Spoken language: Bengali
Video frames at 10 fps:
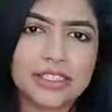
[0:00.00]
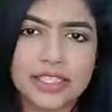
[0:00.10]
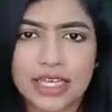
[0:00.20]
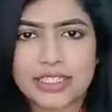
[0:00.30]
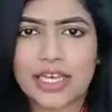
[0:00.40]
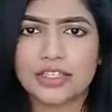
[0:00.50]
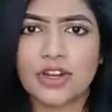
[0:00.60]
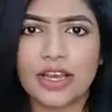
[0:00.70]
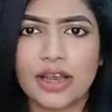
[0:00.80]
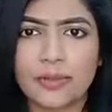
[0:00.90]
আচ্ছা
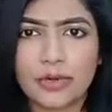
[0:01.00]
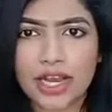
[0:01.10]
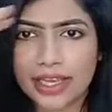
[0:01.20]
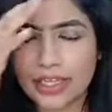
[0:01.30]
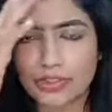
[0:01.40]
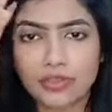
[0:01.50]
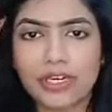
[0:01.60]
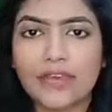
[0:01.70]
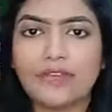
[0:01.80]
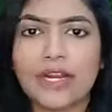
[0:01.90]
আসলে আপুর আগে আসুক
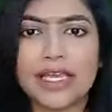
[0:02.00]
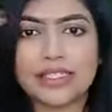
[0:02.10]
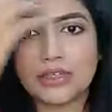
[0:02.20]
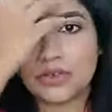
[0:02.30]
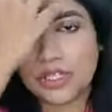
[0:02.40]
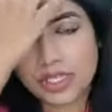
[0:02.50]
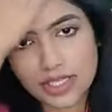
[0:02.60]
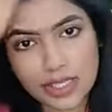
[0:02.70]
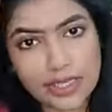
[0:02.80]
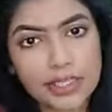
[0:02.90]
লাইভের লাস্টে হচ্ছে গিয়ে
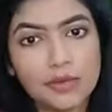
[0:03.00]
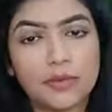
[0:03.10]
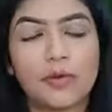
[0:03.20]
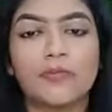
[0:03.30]
দেখিয়ে দিব